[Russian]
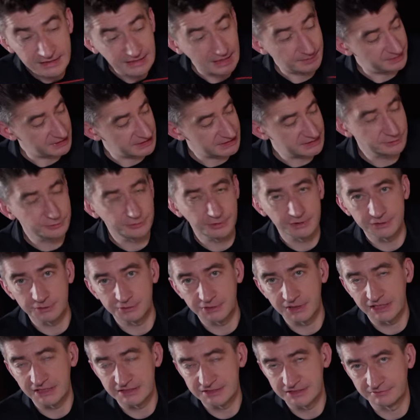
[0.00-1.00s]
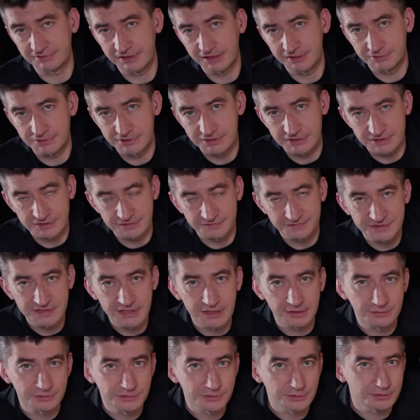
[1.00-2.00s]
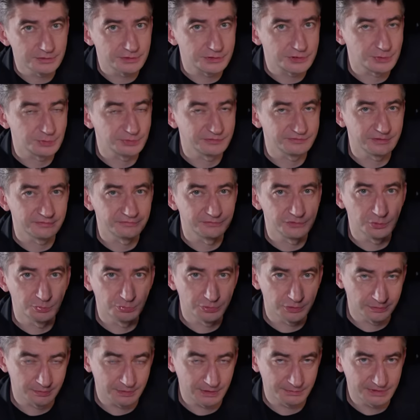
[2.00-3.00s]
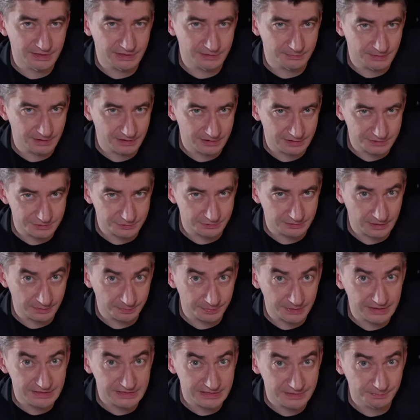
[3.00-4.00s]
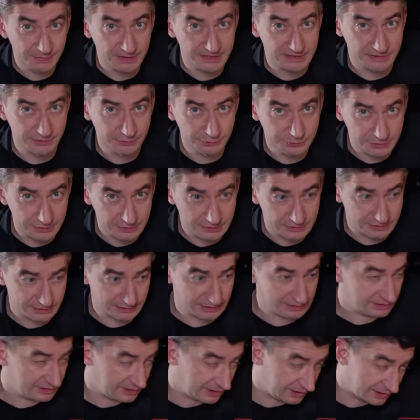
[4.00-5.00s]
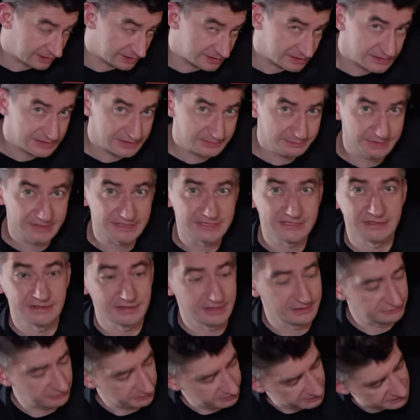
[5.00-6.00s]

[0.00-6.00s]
И да, пластинку эту я оставляю, естественно, в стереозоне, чтобы вы в любой момент могли сюда прийти послушать, э, как идти по ссылке в